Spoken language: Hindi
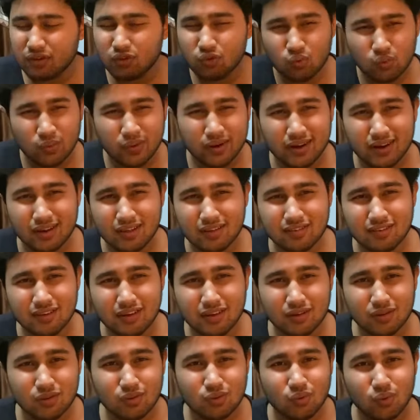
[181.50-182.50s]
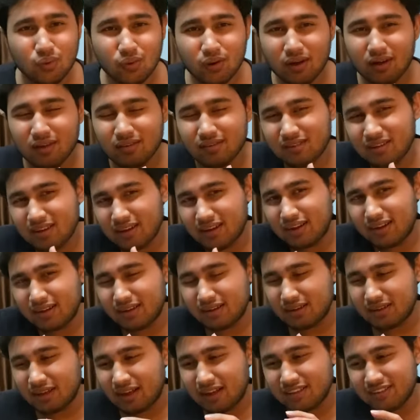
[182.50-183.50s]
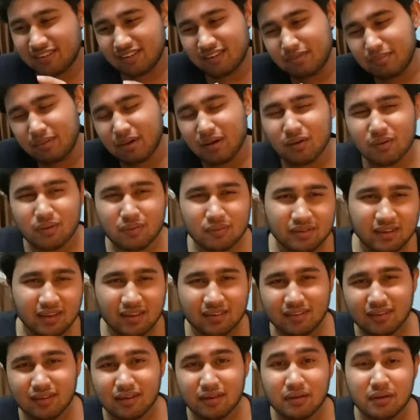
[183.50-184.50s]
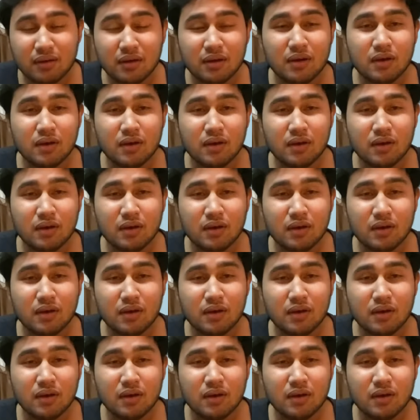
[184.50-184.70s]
स्वीटनेस है थोड़ा सा अजीब है जैसे